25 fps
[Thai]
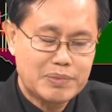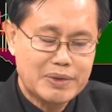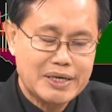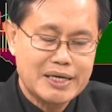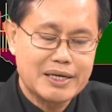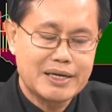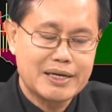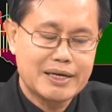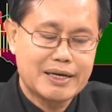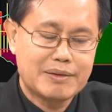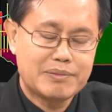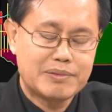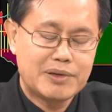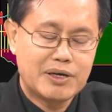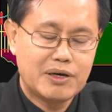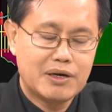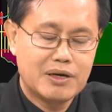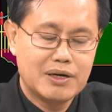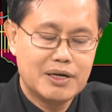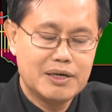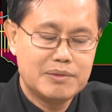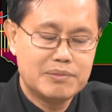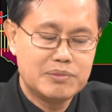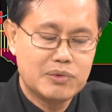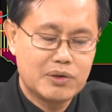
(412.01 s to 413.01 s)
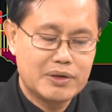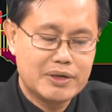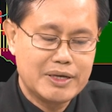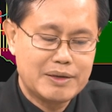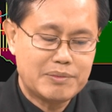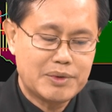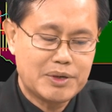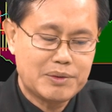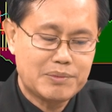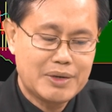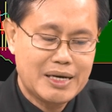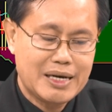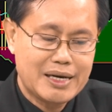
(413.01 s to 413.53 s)
ปีนะครับแล้วก็เริ่มโดดเด่น
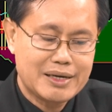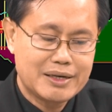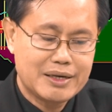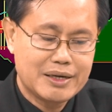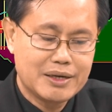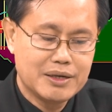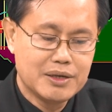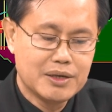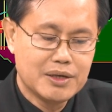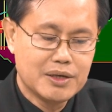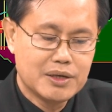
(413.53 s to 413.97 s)
มากๆเนี่ย